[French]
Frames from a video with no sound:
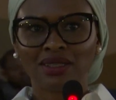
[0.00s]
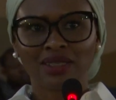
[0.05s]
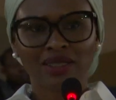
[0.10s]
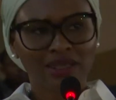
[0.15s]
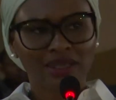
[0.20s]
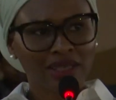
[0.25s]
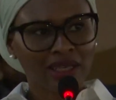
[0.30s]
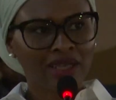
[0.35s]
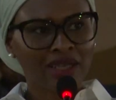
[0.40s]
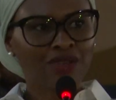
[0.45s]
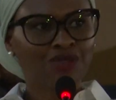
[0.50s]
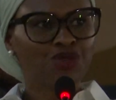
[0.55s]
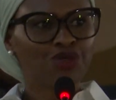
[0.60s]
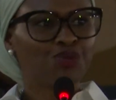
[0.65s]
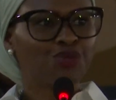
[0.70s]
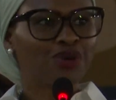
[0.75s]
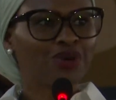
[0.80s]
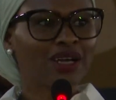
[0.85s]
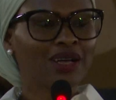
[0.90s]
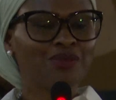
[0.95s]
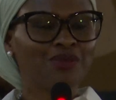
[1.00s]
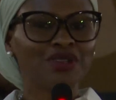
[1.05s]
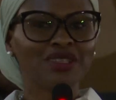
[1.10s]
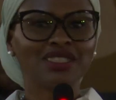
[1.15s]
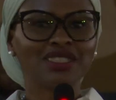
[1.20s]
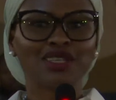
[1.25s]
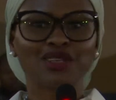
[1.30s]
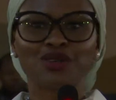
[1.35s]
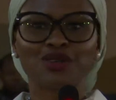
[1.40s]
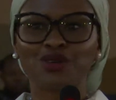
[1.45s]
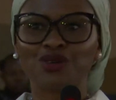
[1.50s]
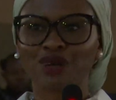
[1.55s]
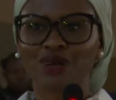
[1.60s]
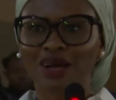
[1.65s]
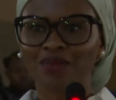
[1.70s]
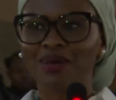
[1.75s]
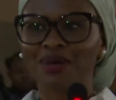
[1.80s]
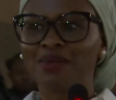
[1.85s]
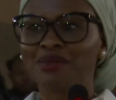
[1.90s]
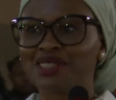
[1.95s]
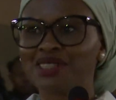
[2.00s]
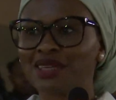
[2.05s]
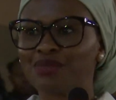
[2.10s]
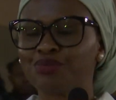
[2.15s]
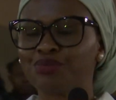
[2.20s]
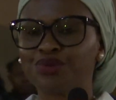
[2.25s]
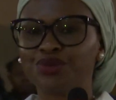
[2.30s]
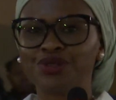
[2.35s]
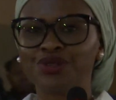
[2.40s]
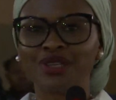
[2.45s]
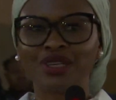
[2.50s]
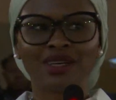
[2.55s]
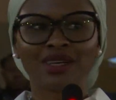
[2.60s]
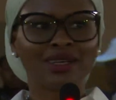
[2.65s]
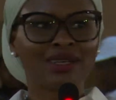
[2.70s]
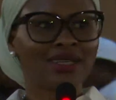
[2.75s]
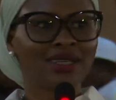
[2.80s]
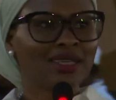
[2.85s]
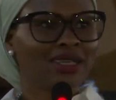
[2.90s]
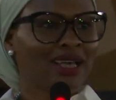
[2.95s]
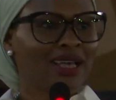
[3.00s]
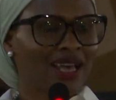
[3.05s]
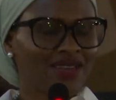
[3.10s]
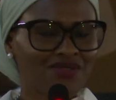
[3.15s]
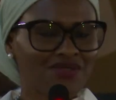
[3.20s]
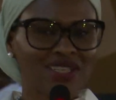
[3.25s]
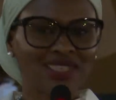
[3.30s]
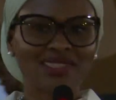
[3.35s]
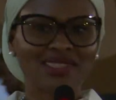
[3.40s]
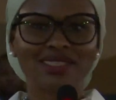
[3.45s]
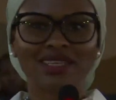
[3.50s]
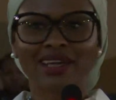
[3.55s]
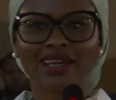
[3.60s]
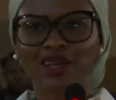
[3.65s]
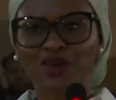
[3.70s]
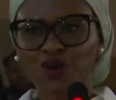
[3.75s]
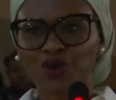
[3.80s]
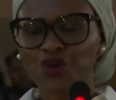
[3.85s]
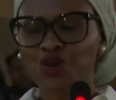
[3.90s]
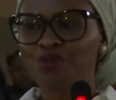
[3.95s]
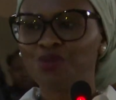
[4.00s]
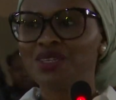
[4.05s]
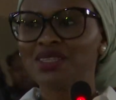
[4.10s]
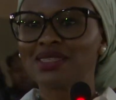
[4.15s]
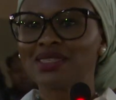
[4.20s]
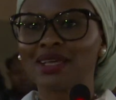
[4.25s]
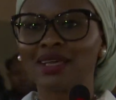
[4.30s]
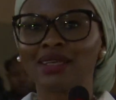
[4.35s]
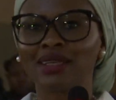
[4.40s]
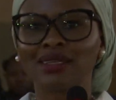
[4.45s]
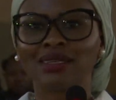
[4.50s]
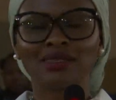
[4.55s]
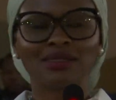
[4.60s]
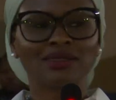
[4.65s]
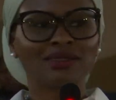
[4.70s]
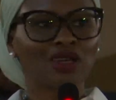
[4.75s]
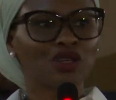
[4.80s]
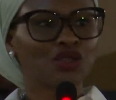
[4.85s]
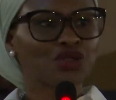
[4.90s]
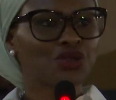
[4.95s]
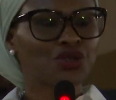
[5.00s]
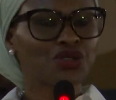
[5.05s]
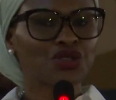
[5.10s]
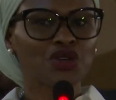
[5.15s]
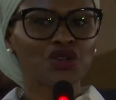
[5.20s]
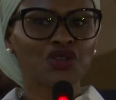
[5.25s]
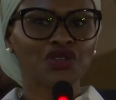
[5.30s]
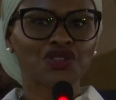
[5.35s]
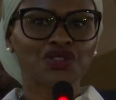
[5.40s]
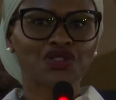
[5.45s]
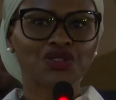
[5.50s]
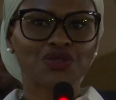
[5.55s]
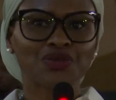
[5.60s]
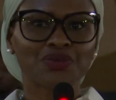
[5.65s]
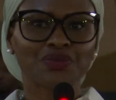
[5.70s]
Et vous pourrez me dire que quand même j'ai pu euh, investir, économiser dans ce sens.